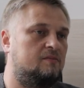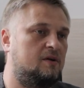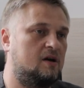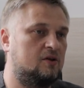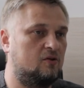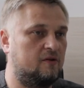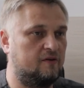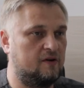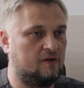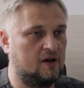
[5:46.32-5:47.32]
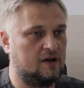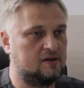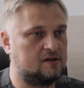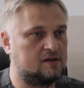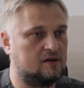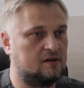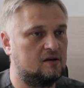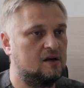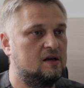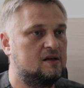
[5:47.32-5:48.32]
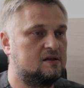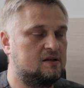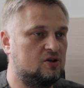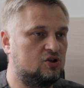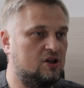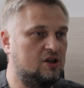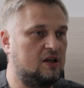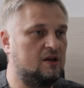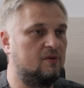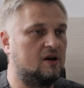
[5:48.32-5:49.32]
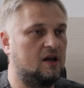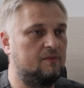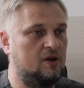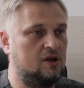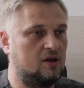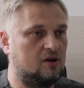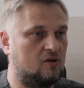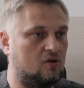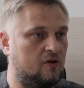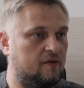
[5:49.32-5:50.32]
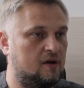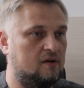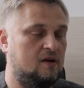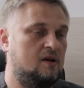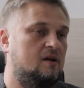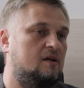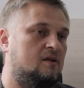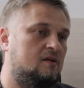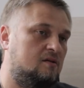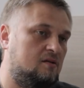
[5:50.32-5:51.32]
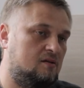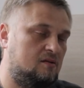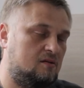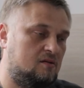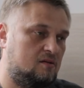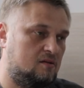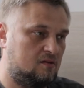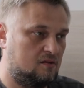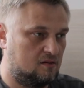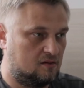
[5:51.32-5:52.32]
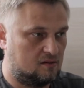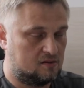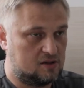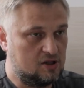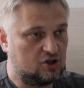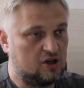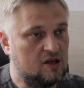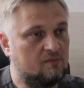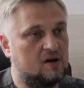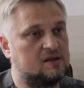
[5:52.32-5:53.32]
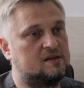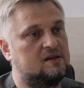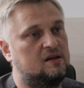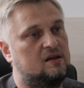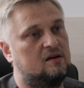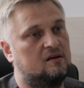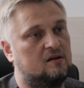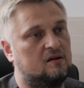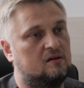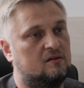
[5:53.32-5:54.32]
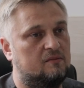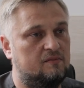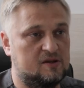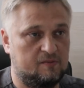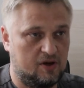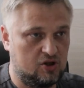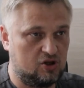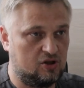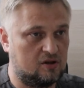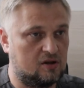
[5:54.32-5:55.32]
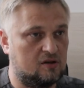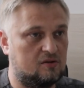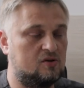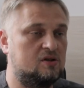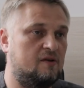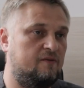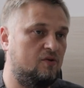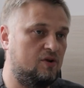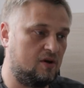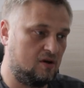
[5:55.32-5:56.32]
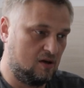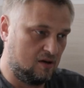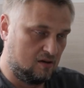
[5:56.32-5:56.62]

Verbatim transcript: при которой выявляется снижение гемоглобина крови, э, снижение массы тела беспричинное, то есть на фоне